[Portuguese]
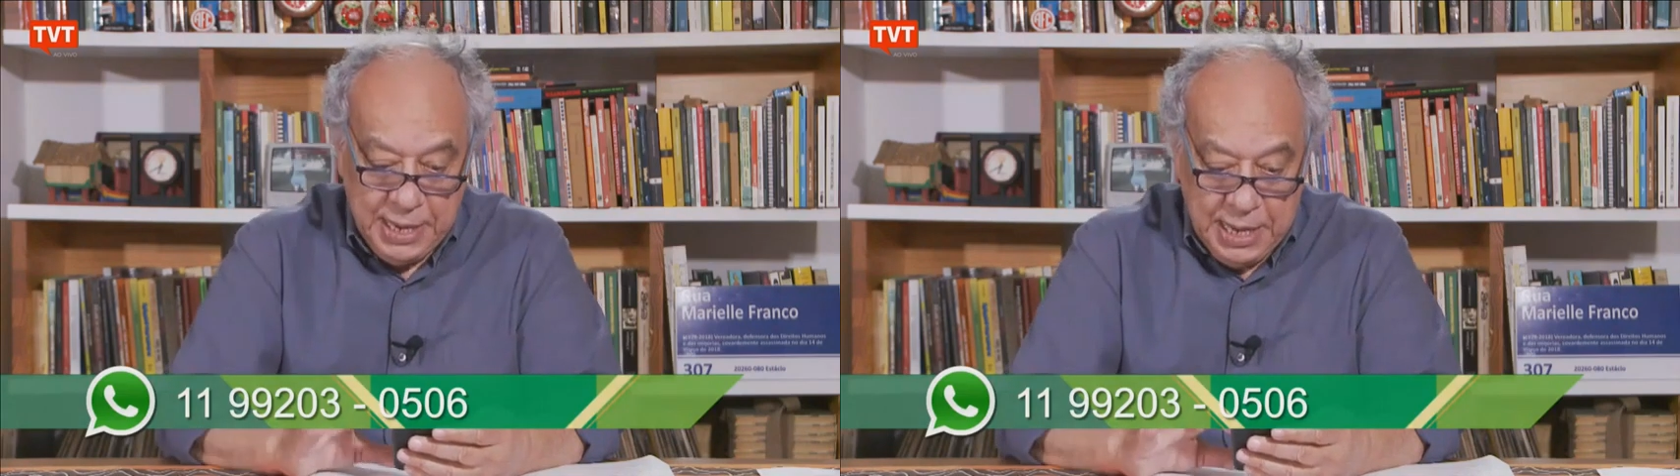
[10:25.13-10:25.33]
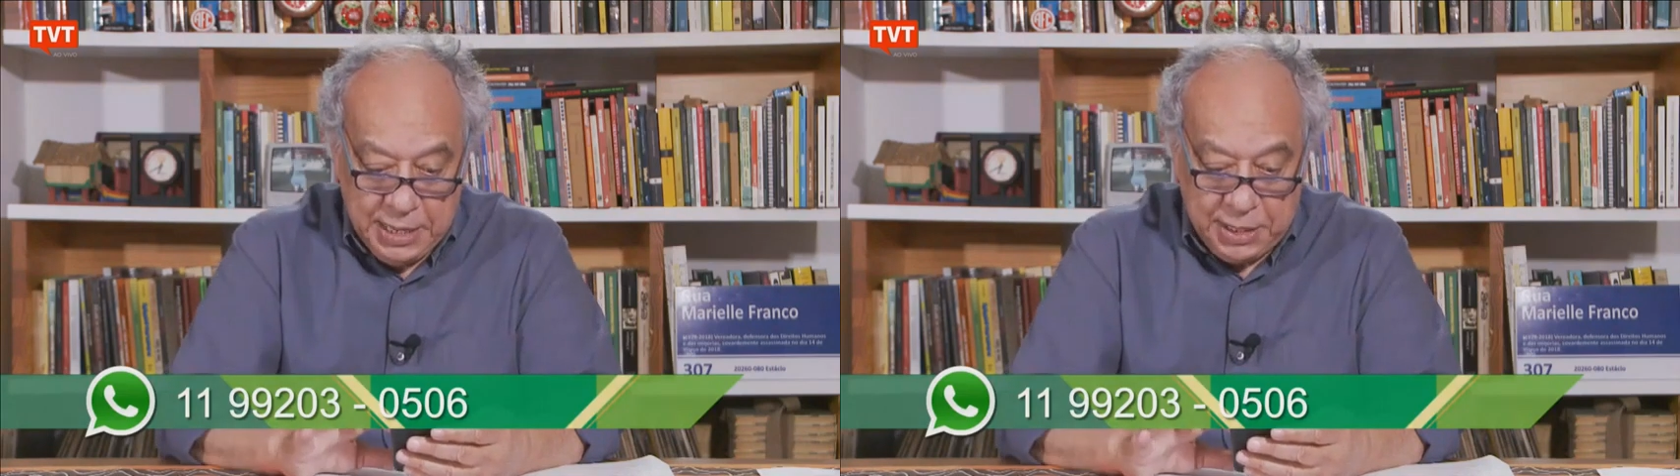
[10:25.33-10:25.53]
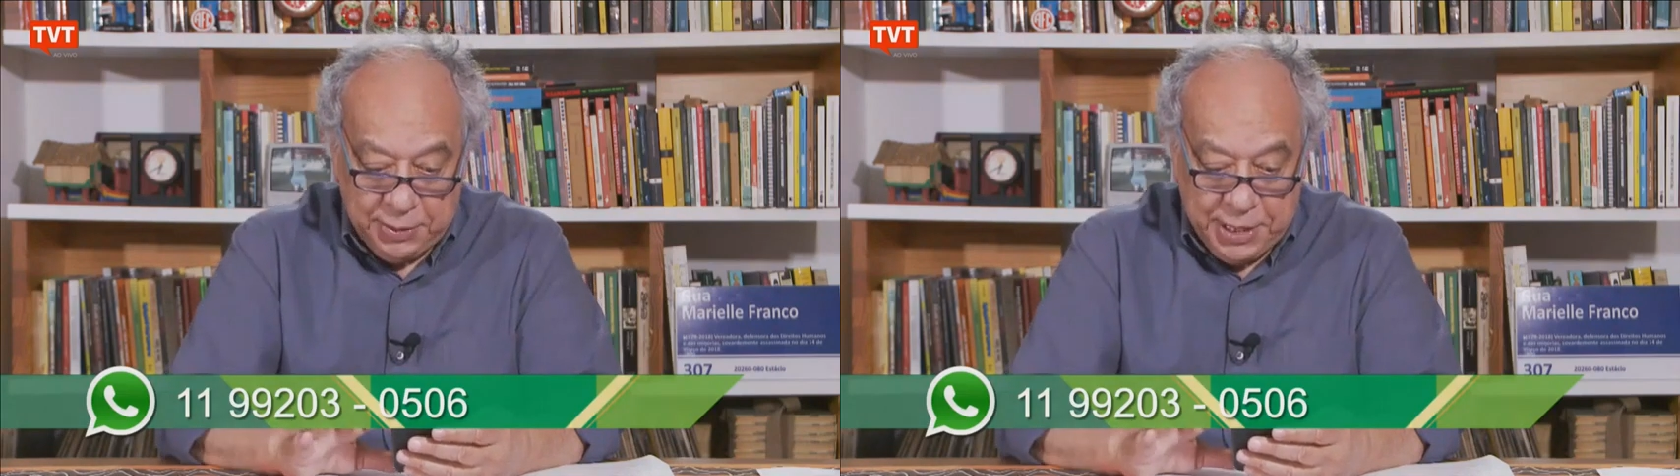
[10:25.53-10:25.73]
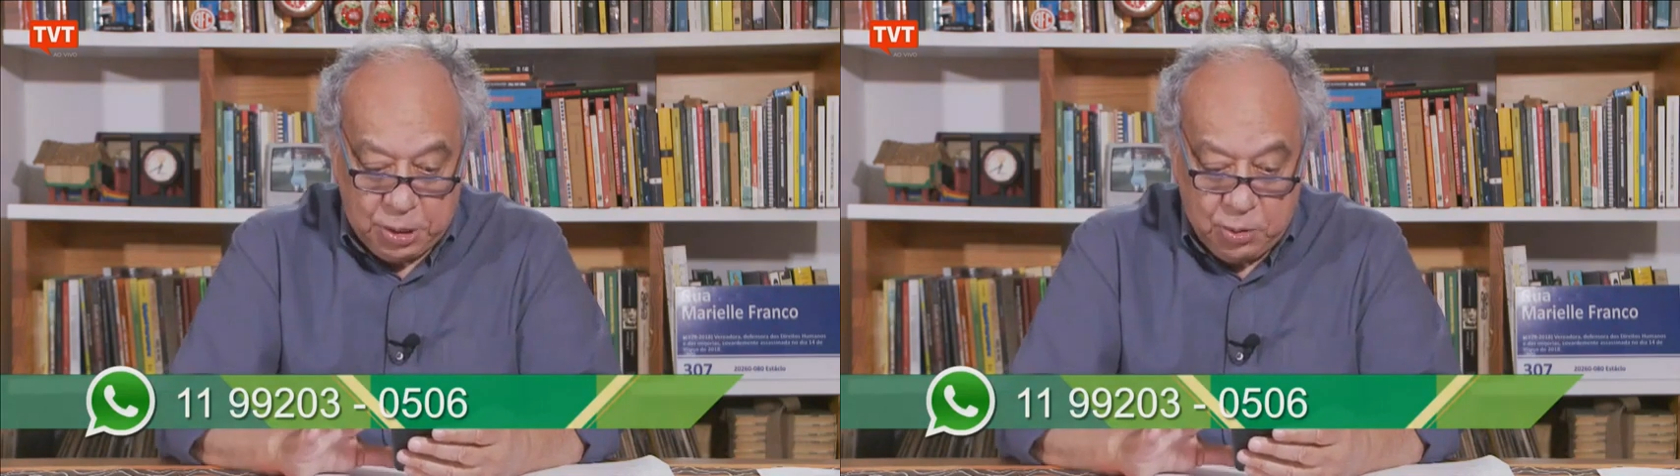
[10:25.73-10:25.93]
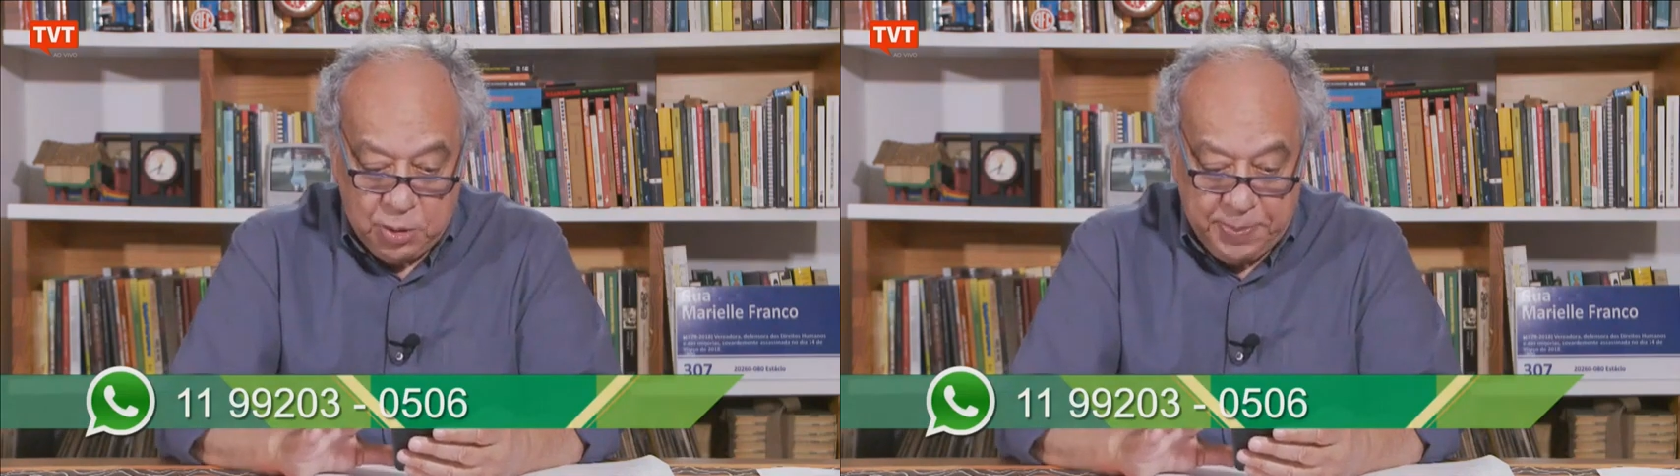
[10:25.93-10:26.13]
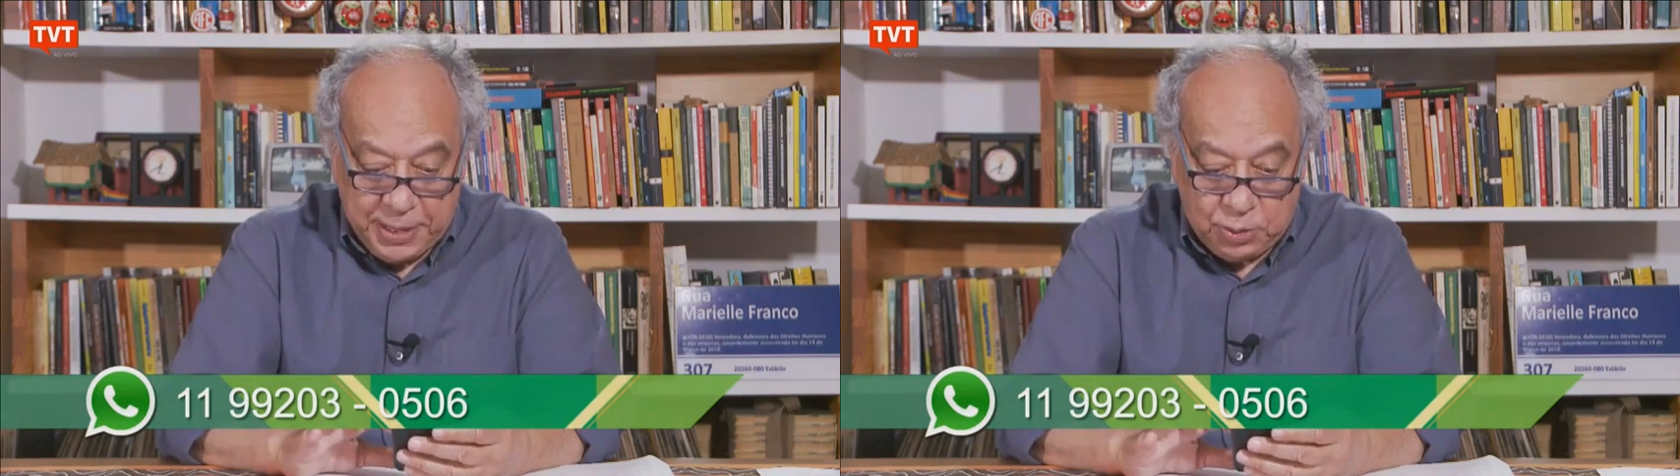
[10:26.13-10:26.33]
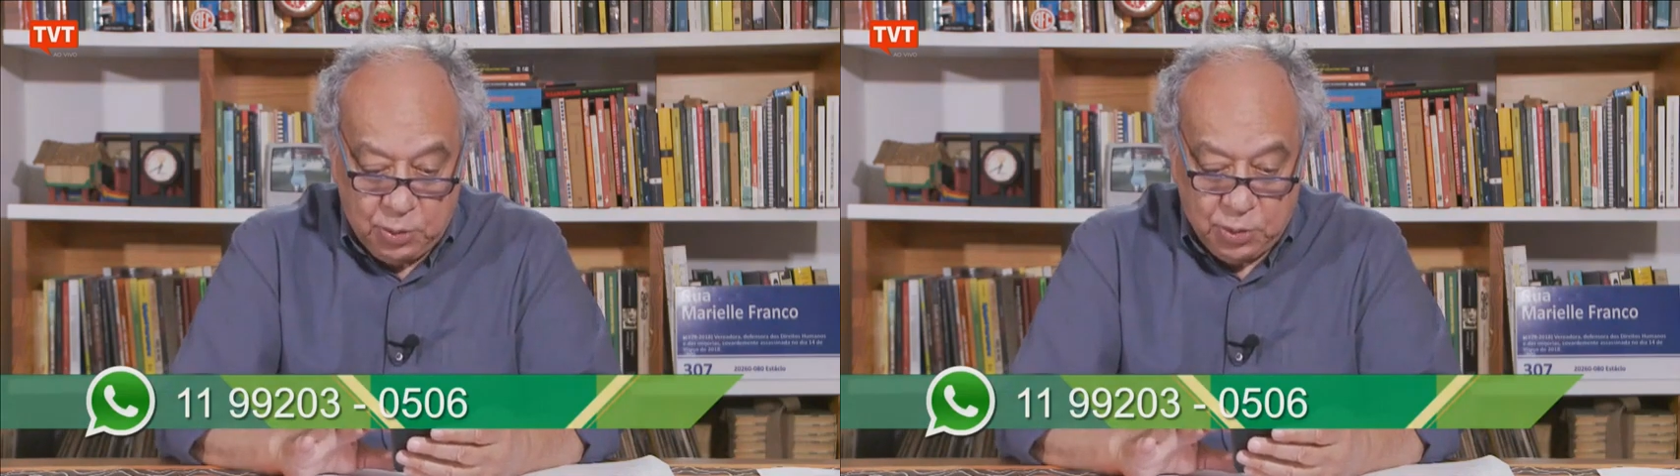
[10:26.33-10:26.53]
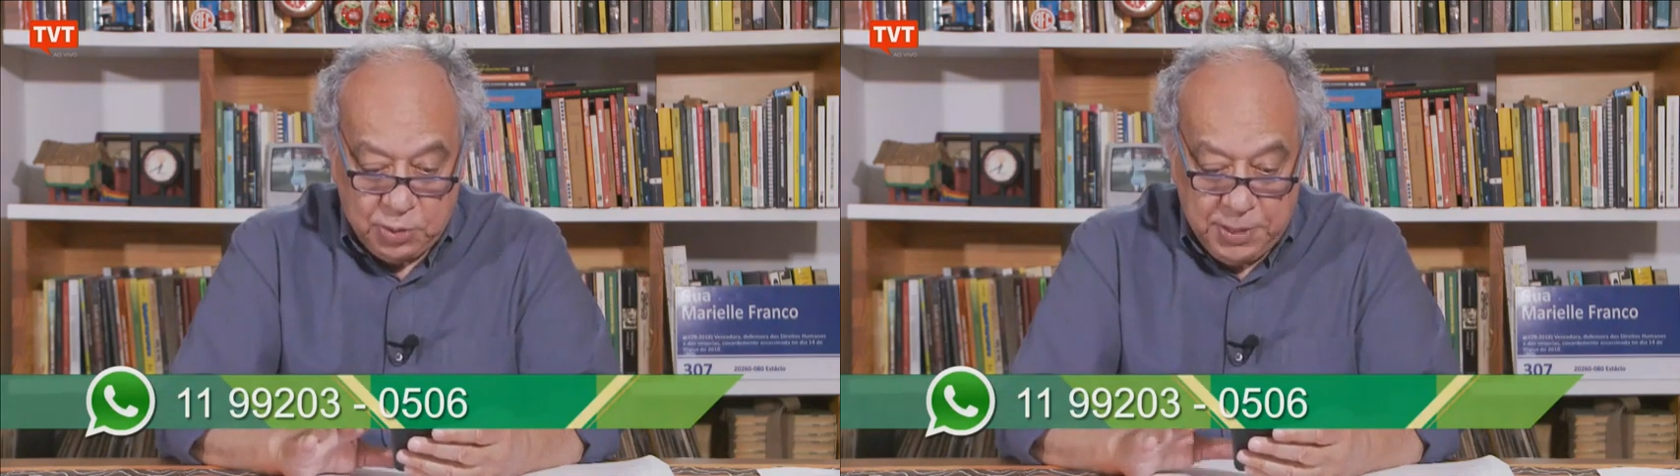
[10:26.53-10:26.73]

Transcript: Saudações para todos.